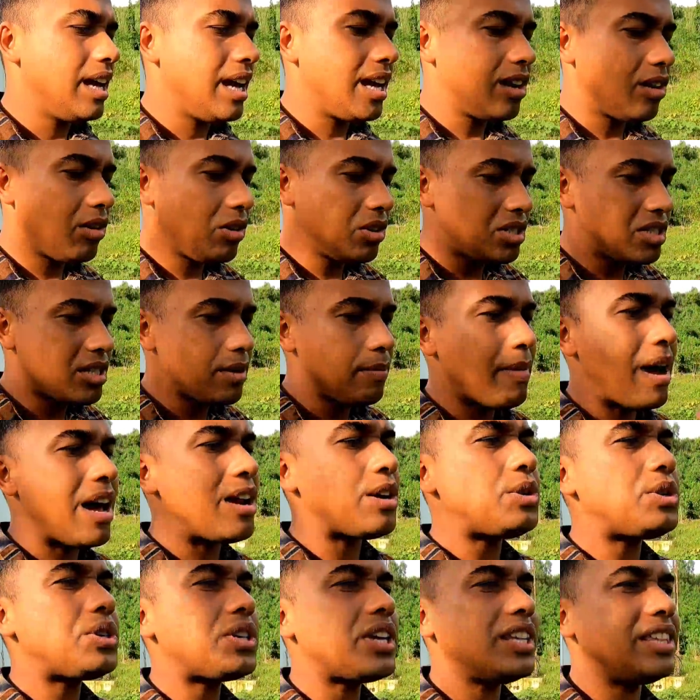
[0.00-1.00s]
এগুলো হচ্ছে
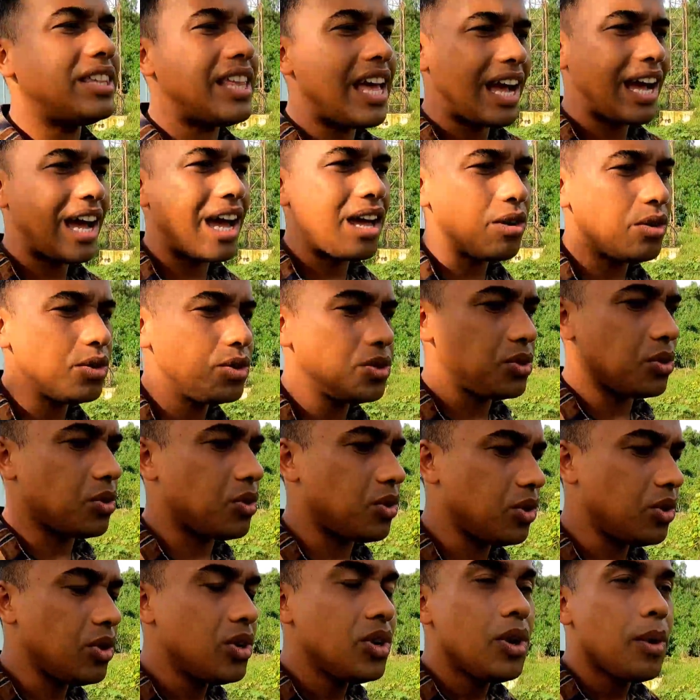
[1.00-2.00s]
মানুষকে দেখানোর
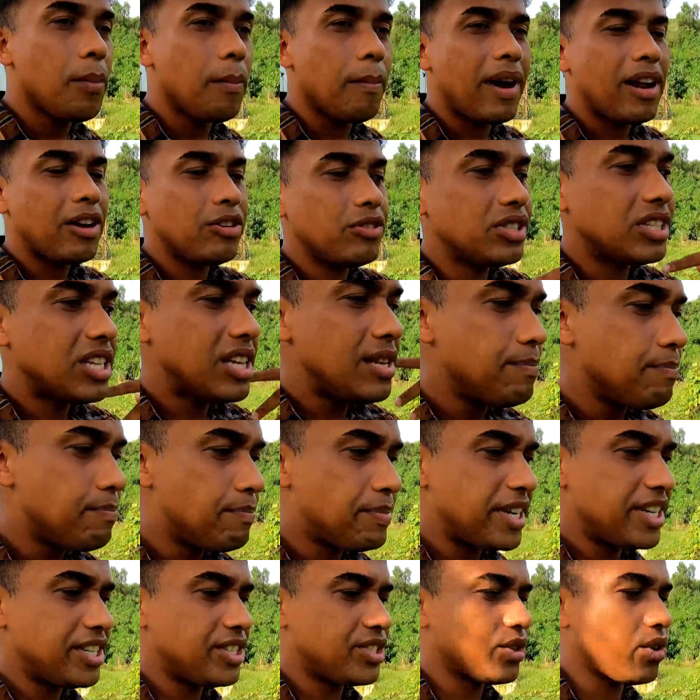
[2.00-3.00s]
জন্য মানুষকে
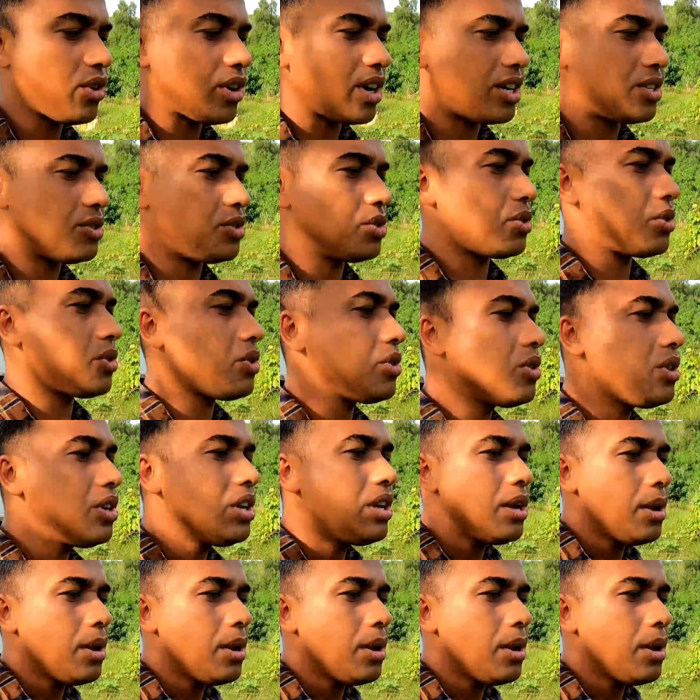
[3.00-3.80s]
ইমপ্রেস করার জন্য